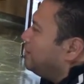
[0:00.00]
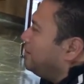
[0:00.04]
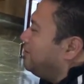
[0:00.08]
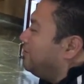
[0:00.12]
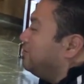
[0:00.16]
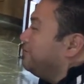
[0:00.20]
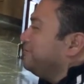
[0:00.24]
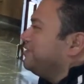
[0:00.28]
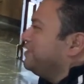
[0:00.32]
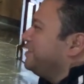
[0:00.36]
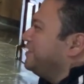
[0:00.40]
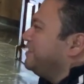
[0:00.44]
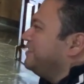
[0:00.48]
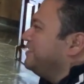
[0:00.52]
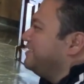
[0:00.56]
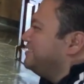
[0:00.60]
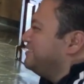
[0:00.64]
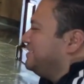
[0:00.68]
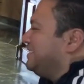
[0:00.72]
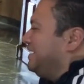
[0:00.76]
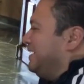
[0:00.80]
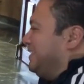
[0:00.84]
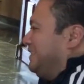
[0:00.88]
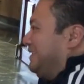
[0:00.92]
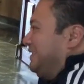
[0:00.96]
¿Cómo te
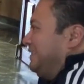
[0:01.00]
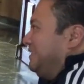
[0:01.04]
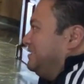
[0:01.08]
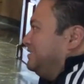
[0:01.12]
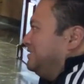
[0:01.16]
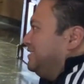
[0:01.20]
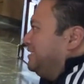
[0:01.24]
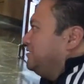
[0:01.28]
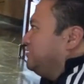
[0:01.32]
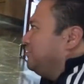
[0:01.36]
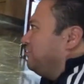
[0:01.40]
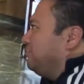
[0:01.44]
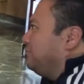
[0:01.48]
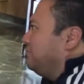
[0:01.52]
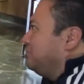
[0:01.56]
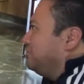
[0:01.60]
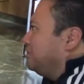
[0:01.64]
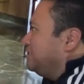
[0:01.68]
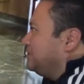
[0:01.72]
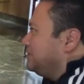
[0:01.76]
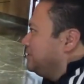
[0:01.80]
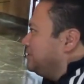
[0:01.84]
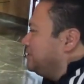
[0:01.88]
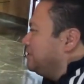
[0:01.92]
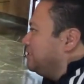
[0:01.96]
dice, ¿Qué te dice eso? ¿Cómo
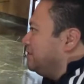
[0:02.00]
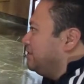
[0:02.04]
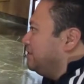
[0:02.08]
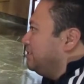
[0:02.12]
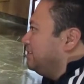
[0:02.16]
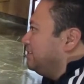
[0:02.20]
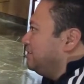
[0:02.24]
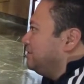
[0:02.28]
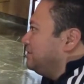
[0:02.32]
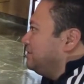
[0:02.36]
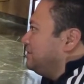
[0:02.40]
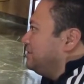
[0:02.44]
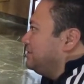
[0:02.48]
te hace sentir?